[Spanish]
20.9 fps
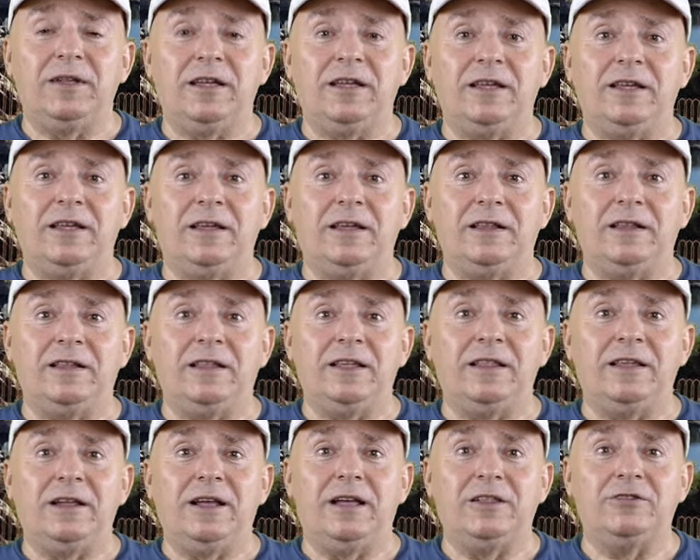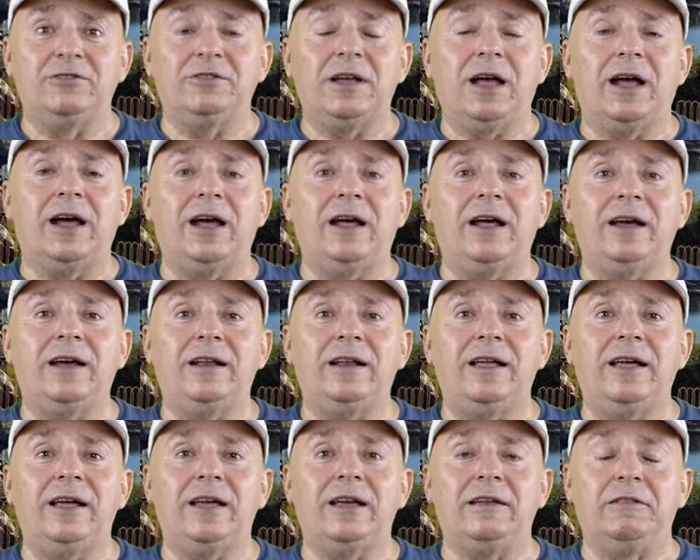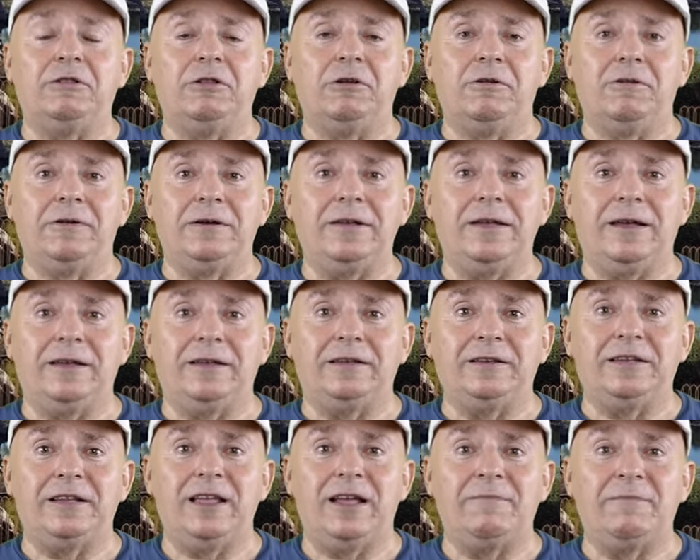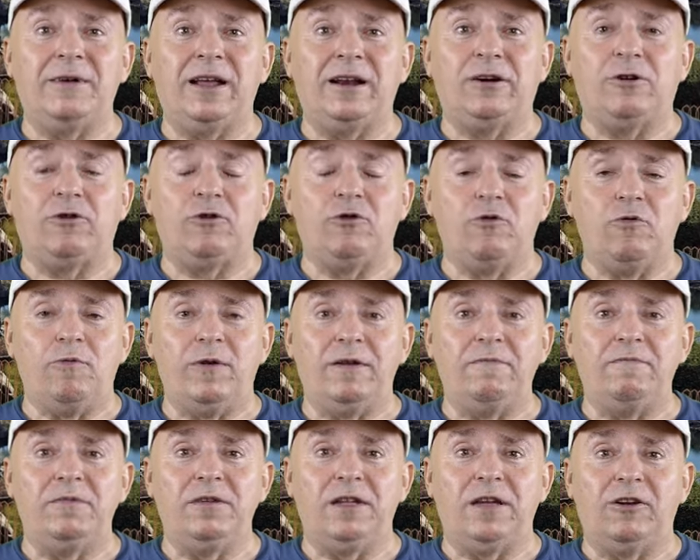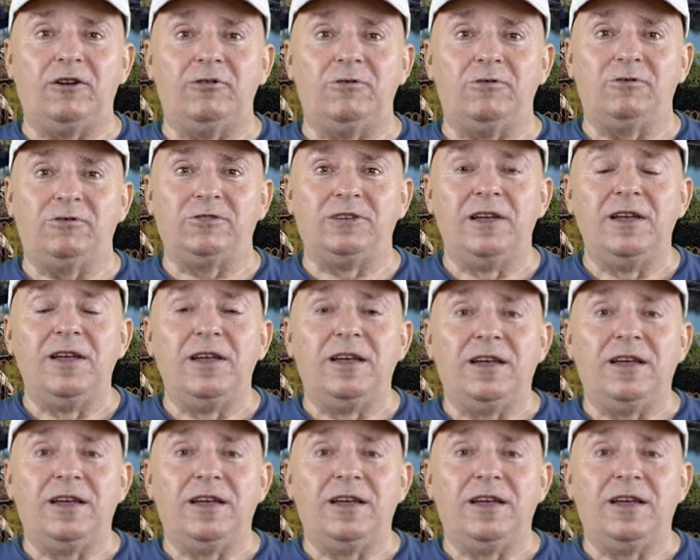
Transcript: eh, dedicados a la egiptología y se llama Rubén. Rubén Villalobos.